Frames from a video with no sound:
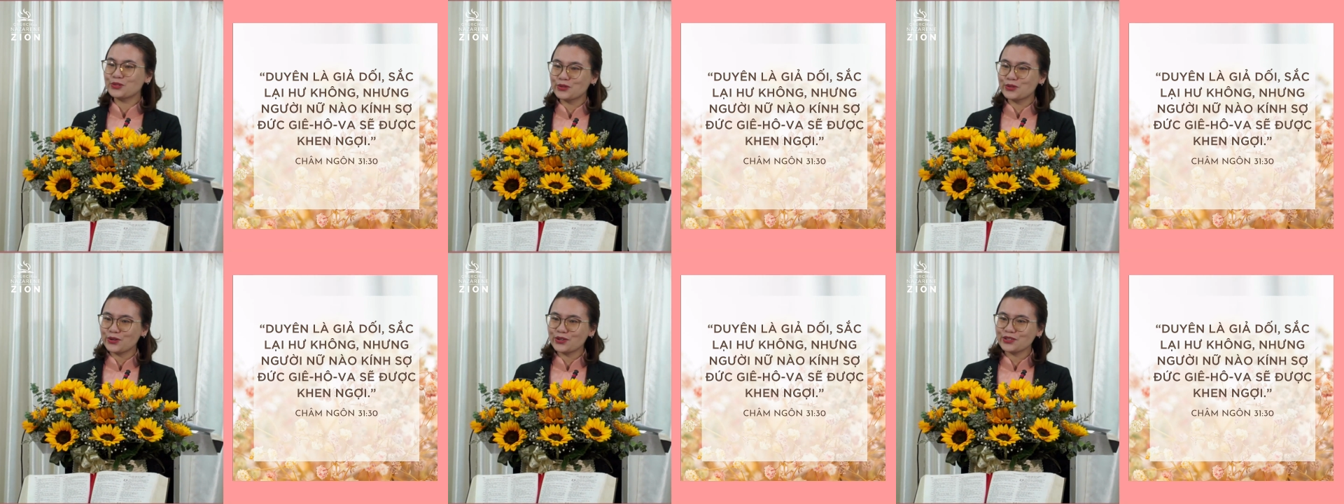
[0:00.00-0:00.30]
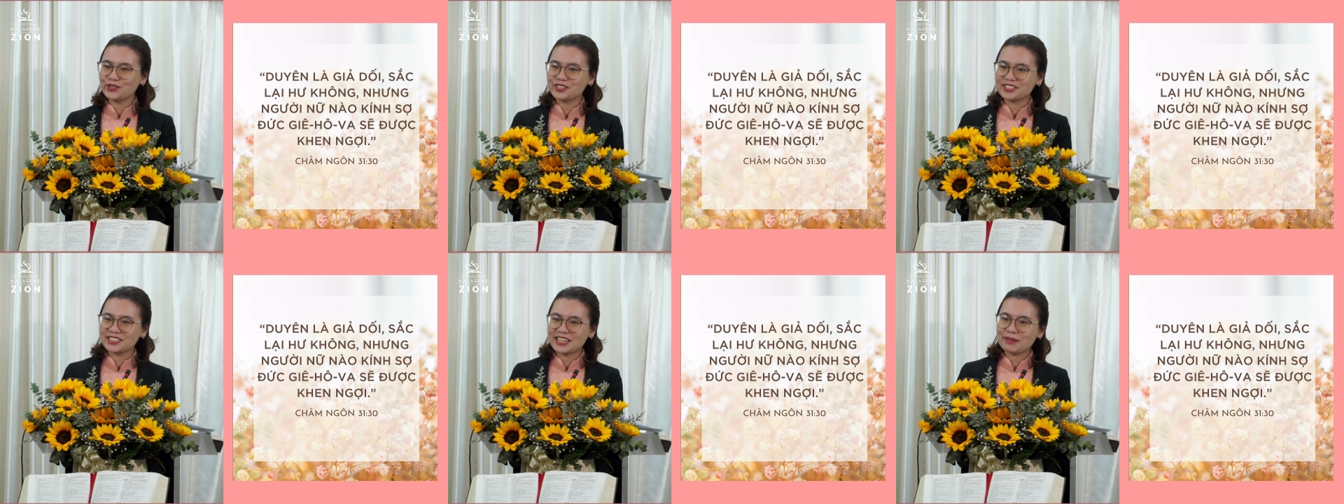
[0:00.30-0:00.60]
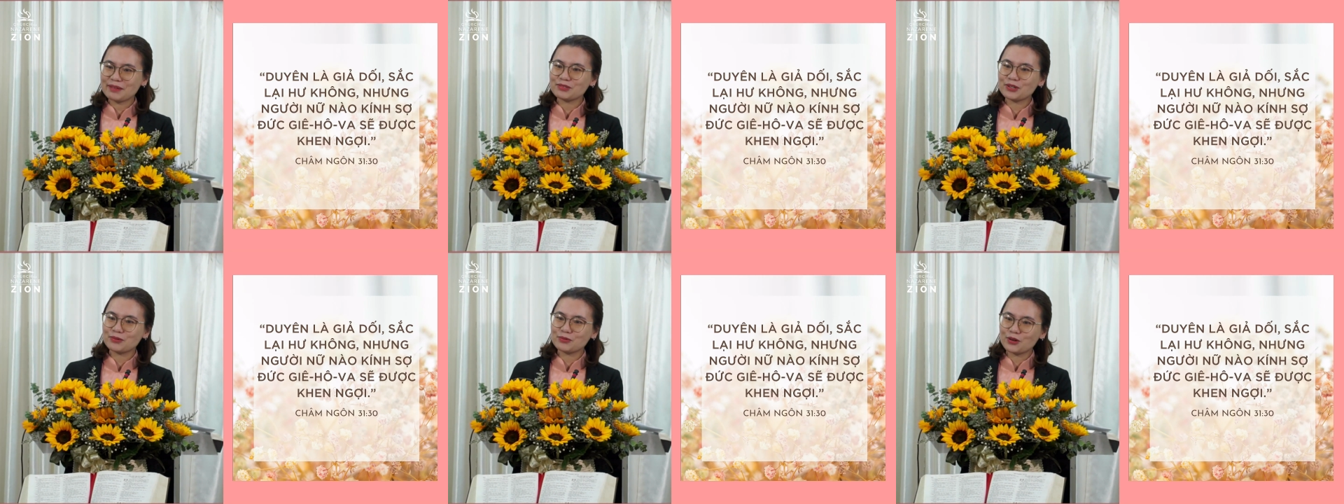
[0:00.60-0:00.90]
Chúa được
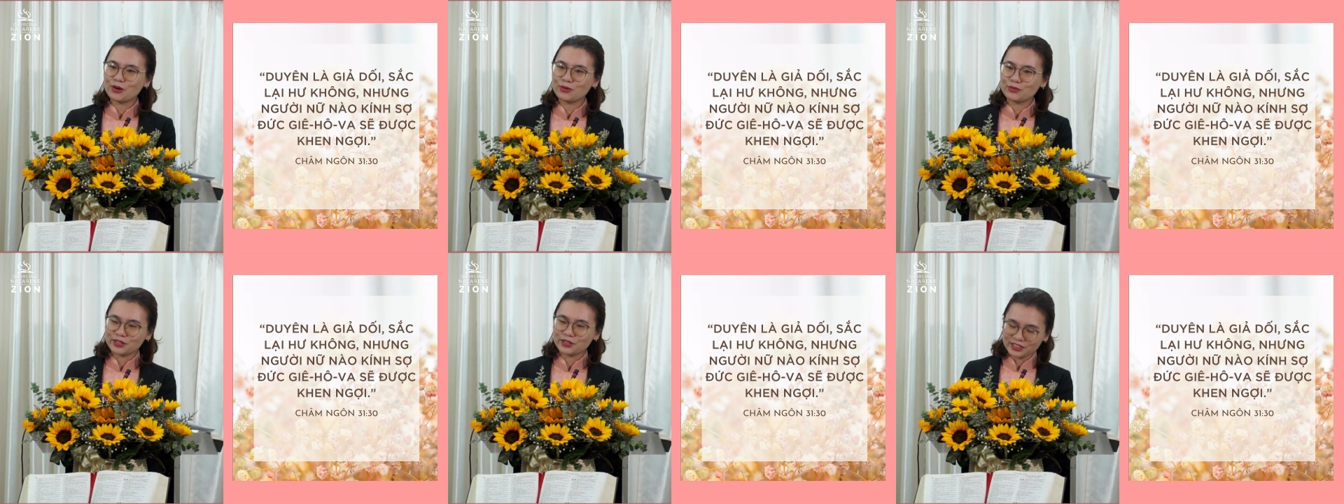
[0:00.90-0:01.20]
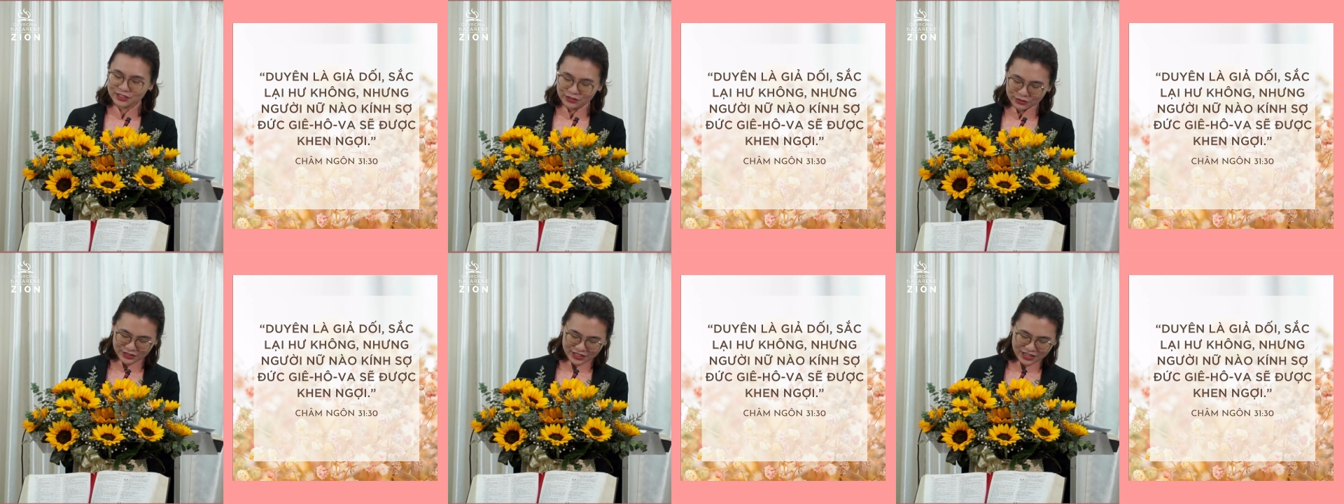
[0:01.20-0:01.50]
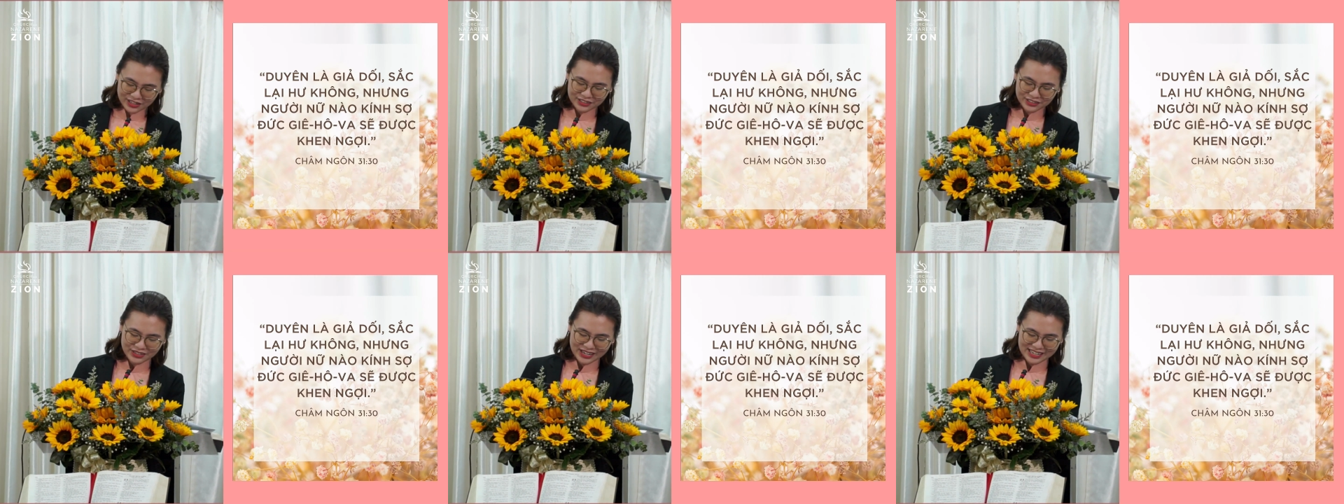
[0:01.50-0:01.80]
chép trong Côn Rê Tô
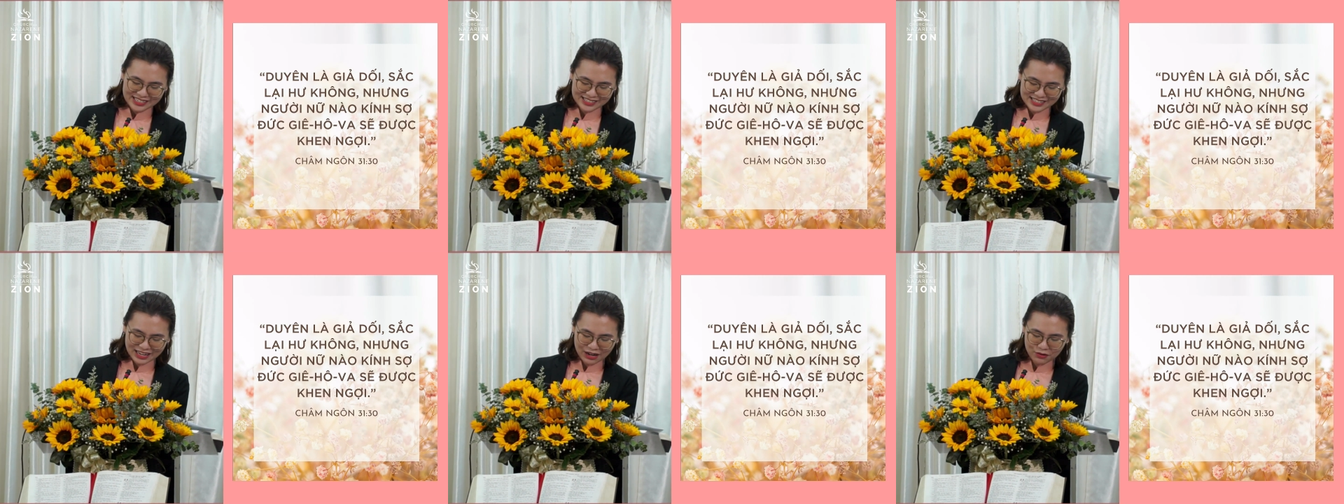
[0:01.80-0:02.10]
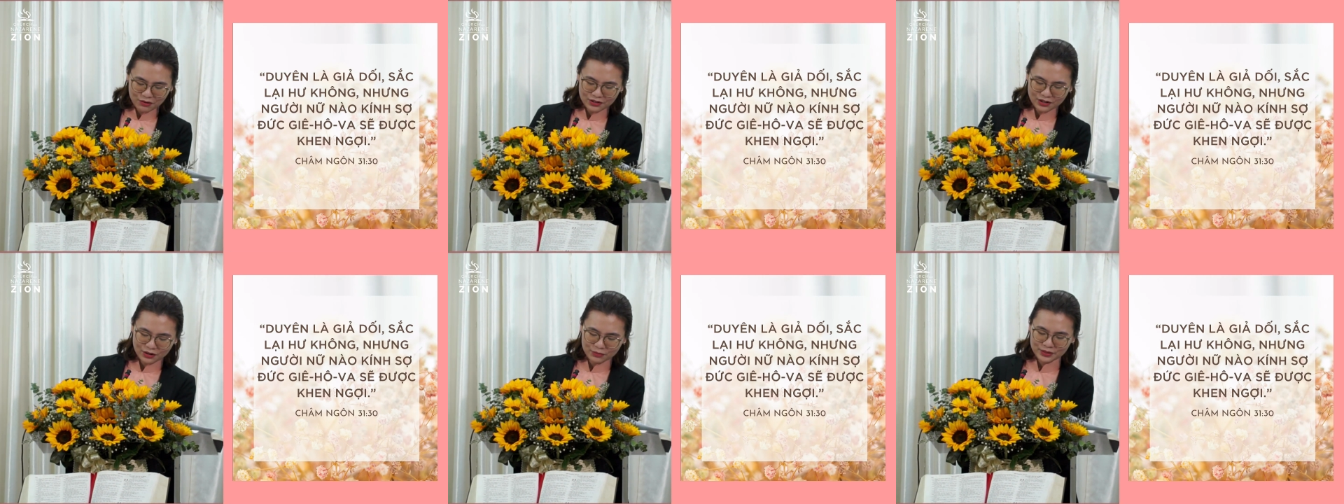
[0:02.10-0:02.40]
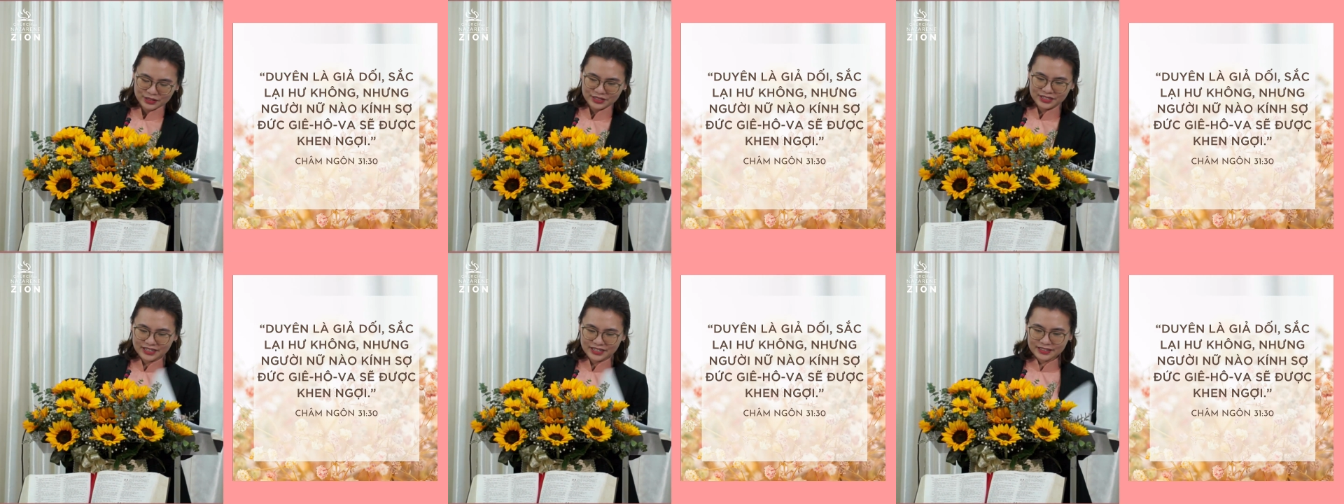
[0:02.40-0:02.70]
Nhất đoạn 6 câu
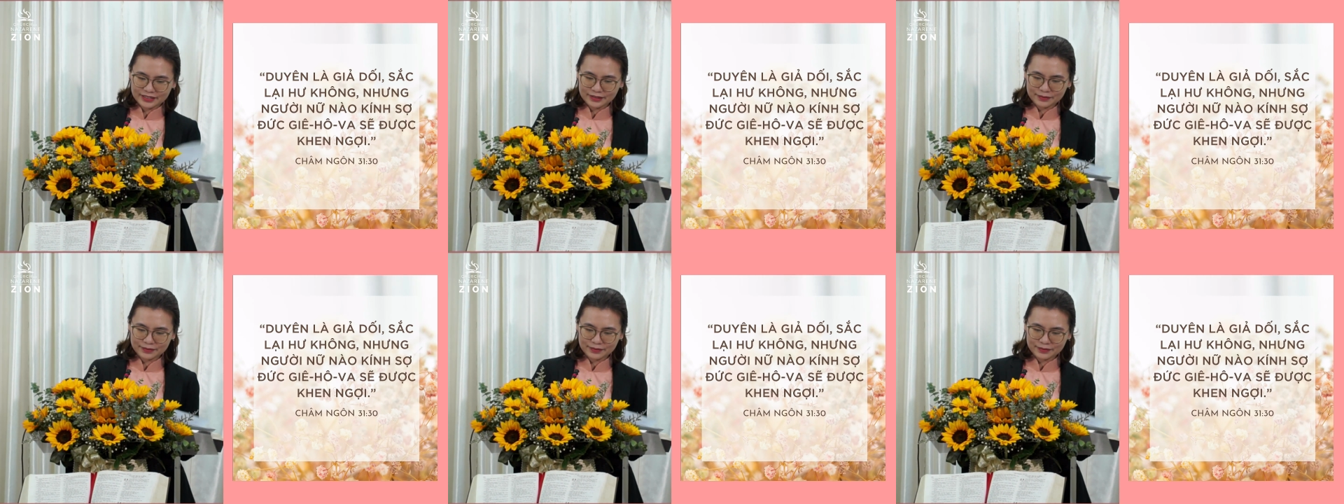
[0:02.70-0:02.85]
19